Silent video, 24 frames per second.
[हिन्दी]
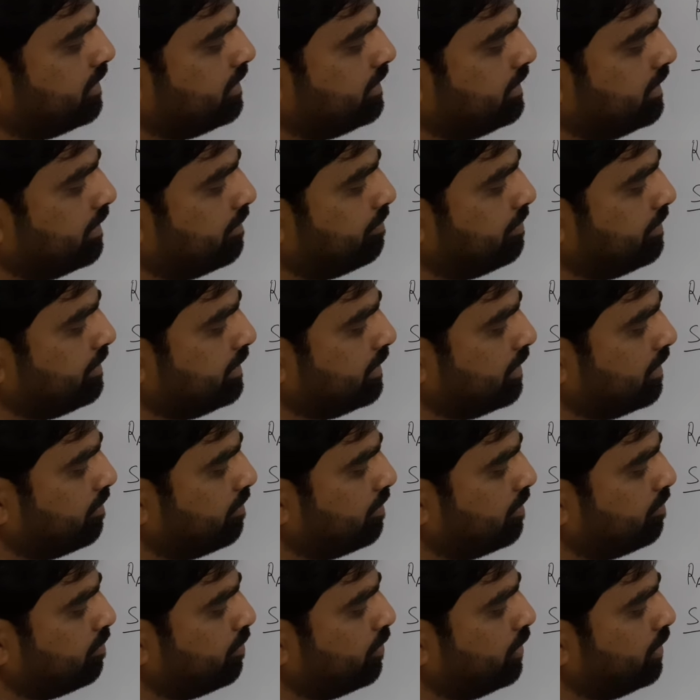या फिर यहाँ
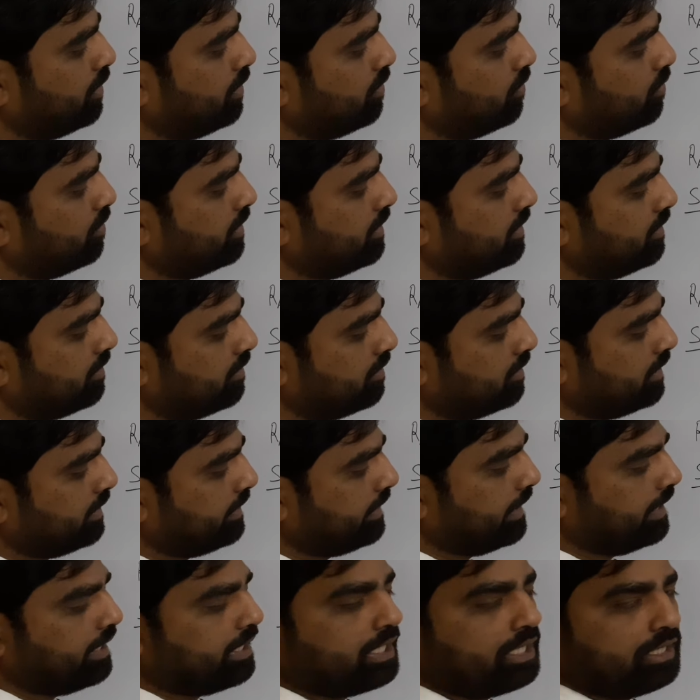पर पॉइंट लोड है
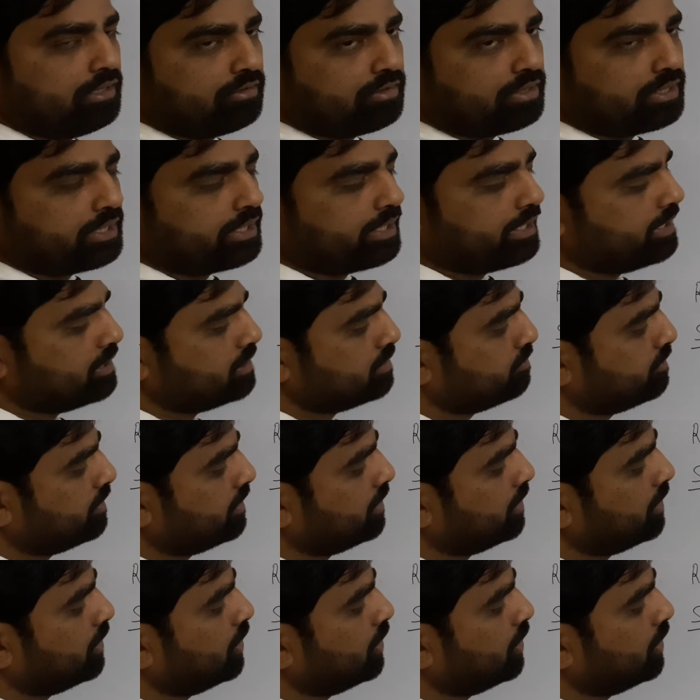कैंटिलीवर के केस में